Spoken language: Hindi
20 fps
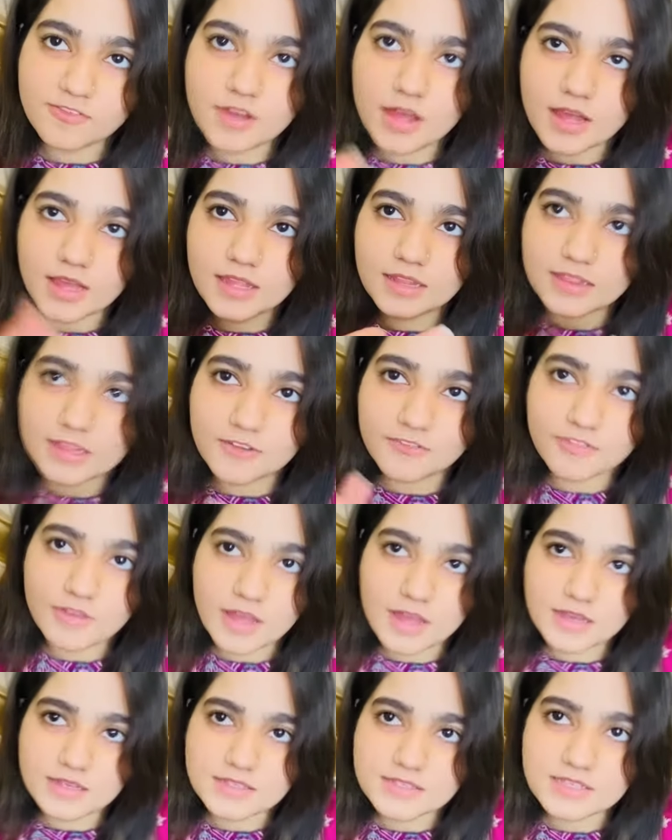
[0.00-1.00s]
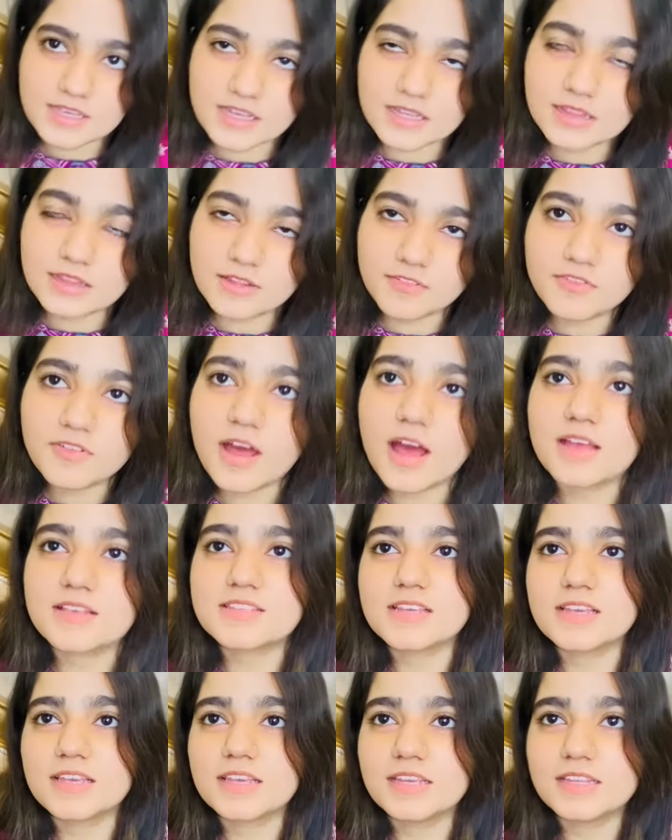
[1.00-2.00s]
ट्विस्ट तो तुम खा गई इतफाक
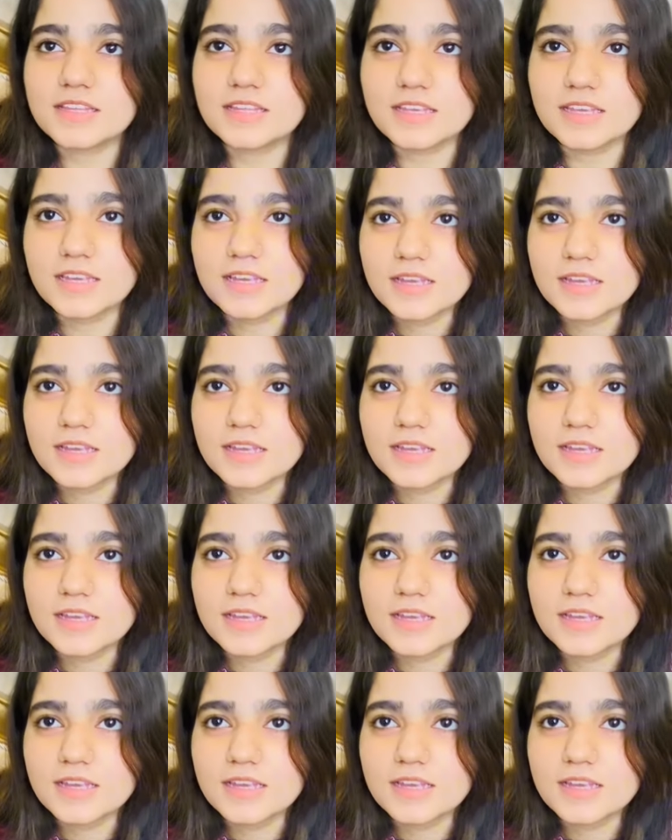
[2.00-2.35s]
से की थी